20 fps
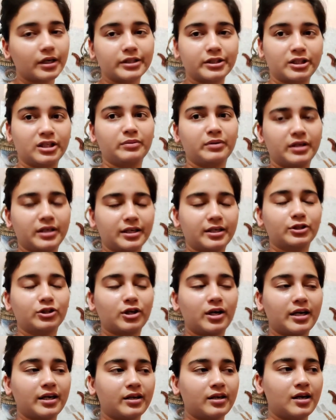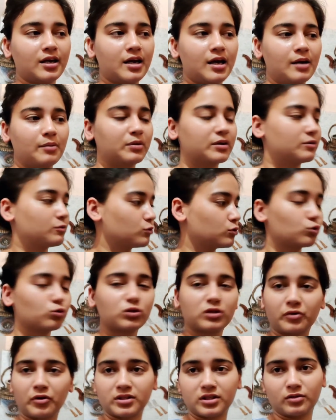अच्छी बनेगी चाय बट वो
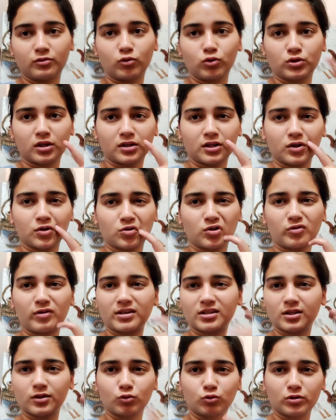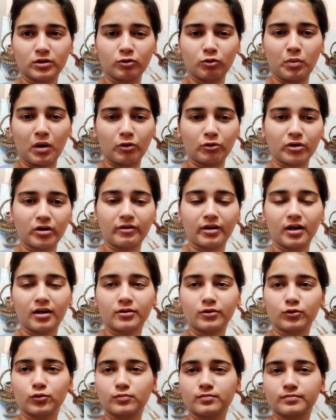दूध की हो सकती है क्योंकि वैसा दूध है वो पाउडर वाला
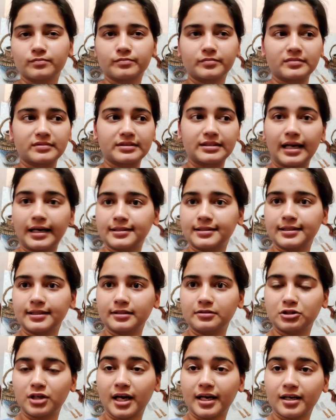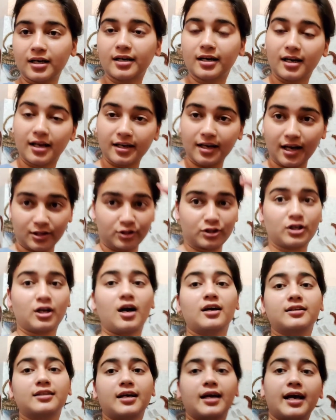तो लेट्स सी चाय का कलर अच्छा
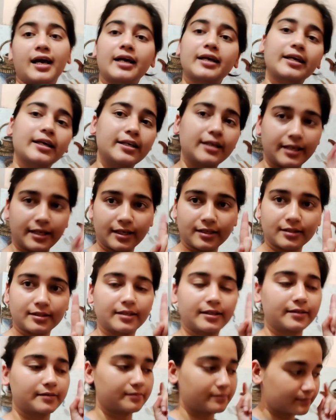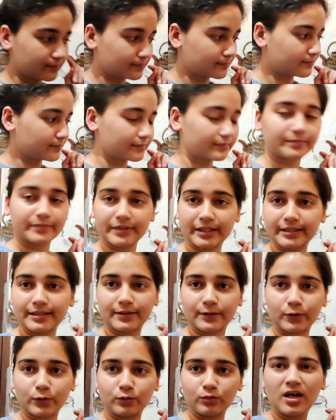आता है कि नहीं आता है
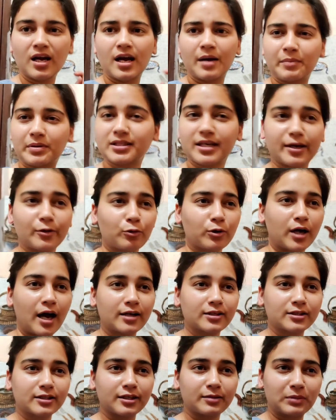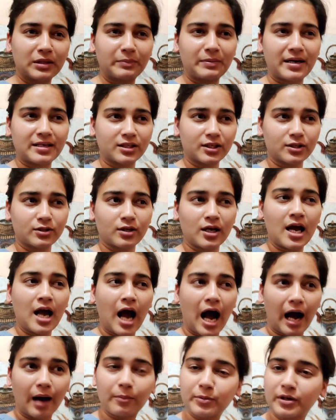बस यही हो रहा है आज मतलब ऐसे इस
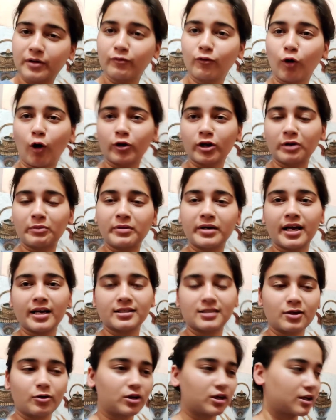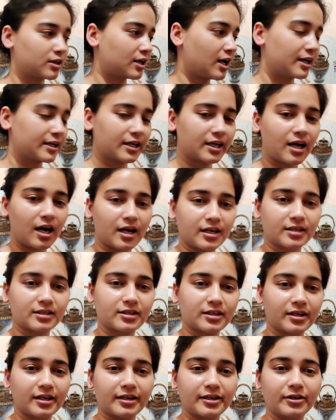आपकी ब्लॉगिंग में ना ऐसे हो रहा है खाने खाने
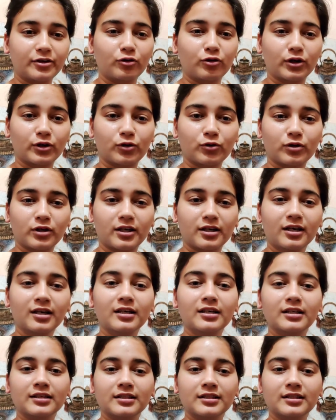से रिलेटेड हो रहा है क्योंकि